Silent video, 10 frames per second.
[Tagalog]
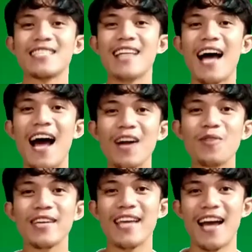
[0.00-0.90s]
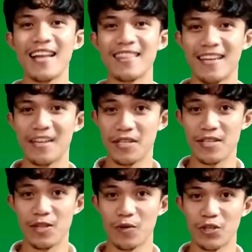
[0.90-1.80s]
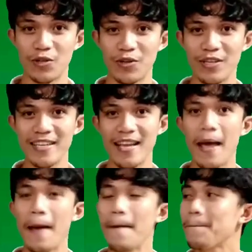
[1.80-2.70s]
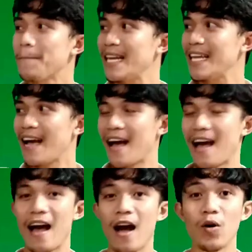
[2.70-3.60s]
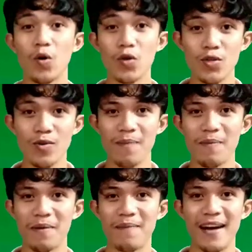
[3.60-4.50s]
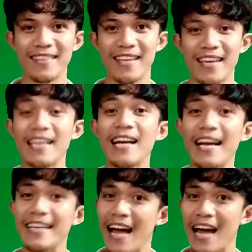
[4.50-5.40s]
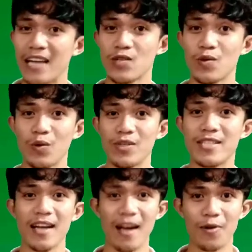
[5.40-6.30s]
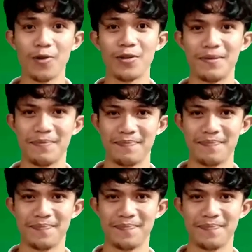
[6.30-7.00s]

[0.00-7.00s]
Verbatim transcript: Sa akong ihatan na sitwasyon, pilia ang husto nga pagbati nga anaa sulod sa kahol.